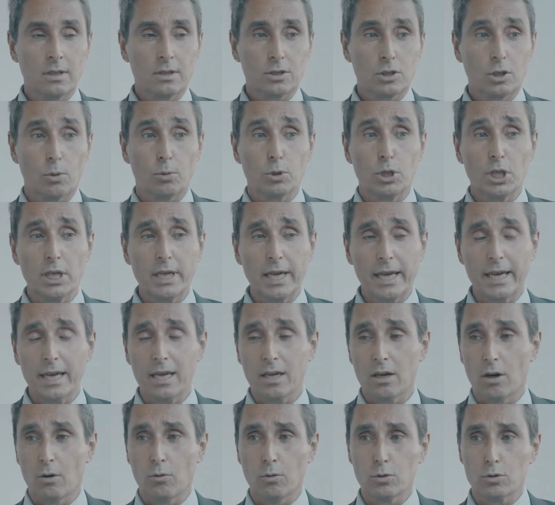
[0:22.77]

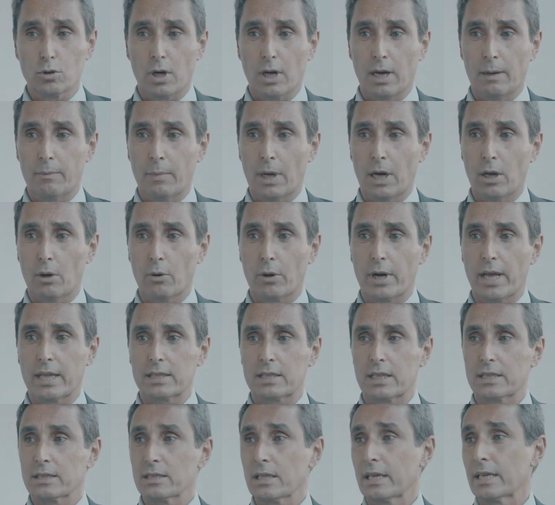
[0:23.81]
Dopodiché ho avuto la malaugurata